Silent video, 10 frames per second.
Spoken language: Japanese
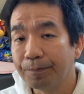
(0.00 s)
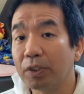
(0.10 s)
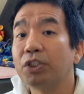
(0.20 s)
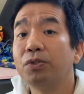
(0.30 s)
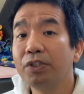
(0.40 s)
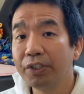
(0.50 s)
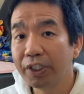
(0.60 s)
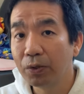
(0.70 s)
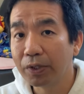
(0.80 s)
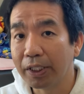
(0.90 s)
まあ、種類に
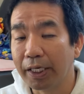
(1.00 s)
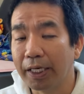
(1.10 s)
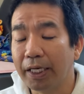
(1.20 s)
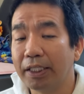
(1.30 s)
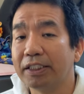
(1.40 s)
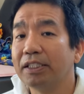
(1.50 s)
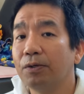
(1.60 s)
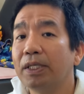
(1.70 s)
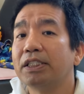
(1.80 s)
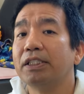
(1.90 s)
よって違うらしい